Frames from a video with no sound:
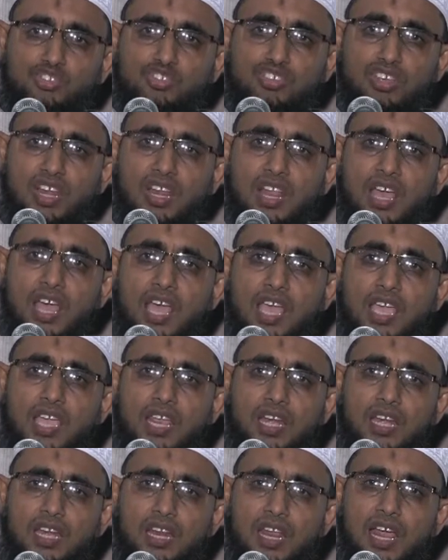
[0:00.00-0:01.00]
சலா
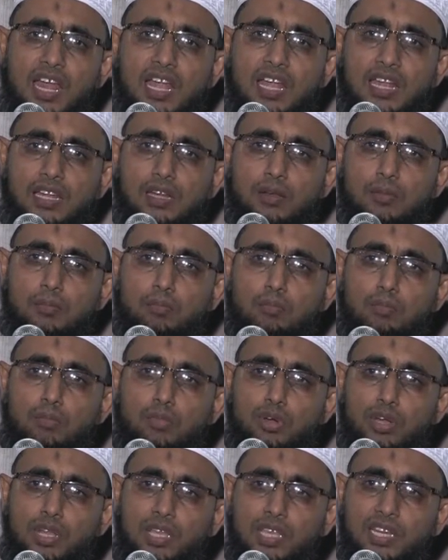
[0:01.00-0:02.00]
என்றால்
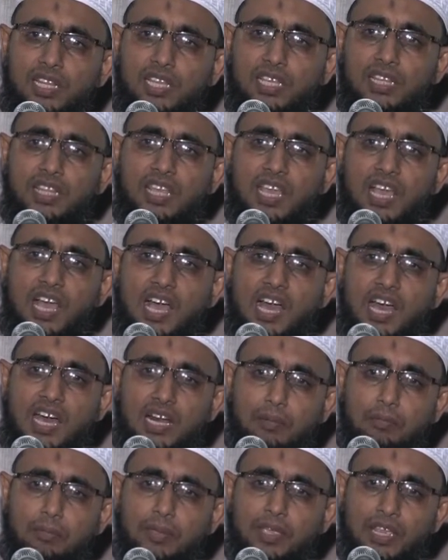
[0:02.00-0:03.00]
மொழி ரீதியாக
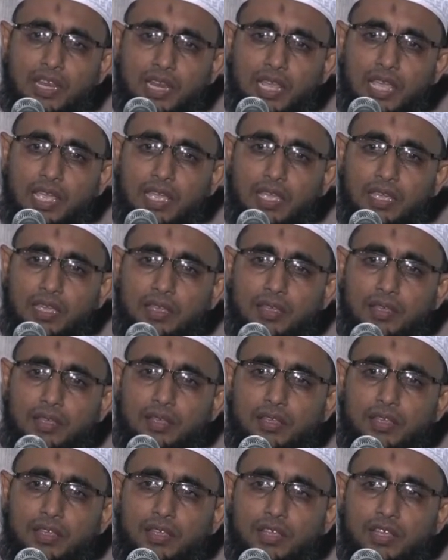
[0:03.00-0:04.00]
அரபியிலே
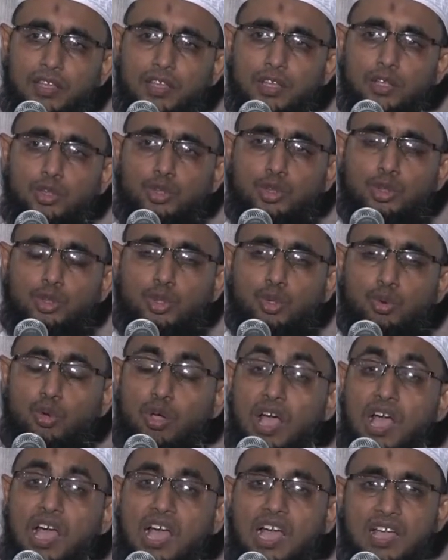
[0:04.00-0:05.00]

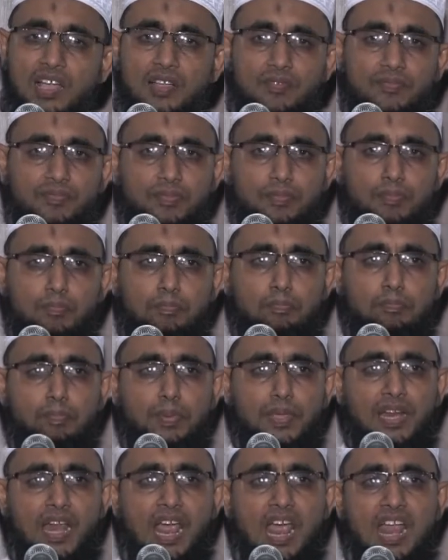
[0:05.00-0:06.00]
துஆ
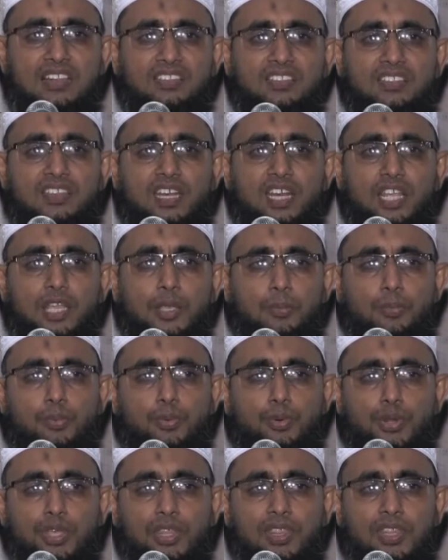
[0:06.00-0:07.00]
பிரார்த்தனை
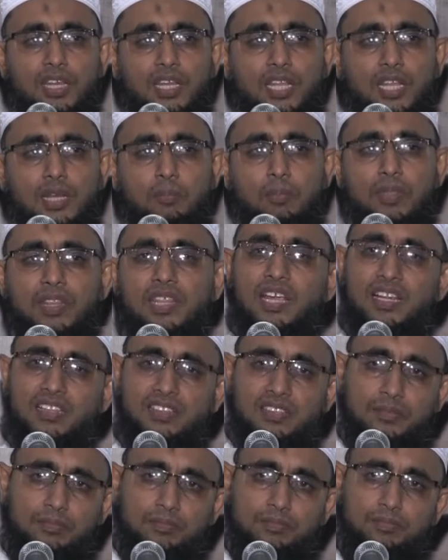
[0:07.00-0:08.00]
புரிதல் என்பது
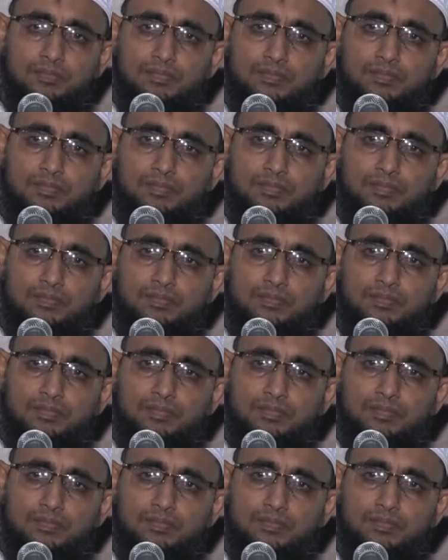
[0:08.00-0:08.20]
அர்த்தம்